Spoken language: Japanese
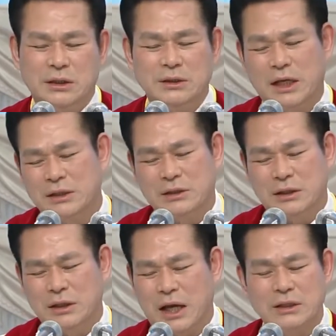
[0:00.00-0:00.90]
もし
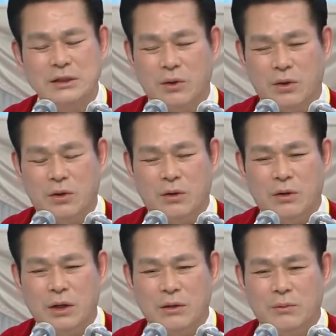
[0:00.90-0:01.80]
厳しい試
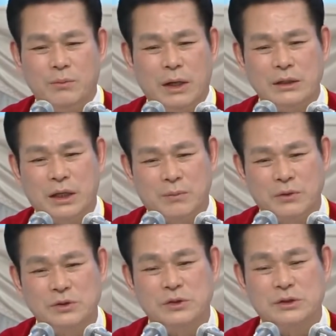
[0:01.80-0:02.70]
練に合わなく
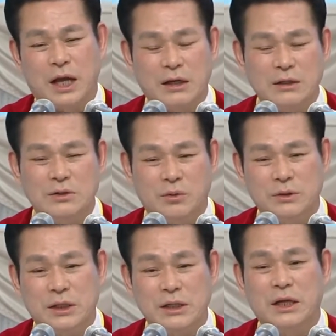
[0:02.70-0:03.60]
ても本性の
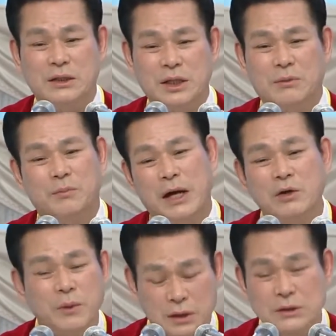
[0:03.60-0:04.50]
中の悪を悟る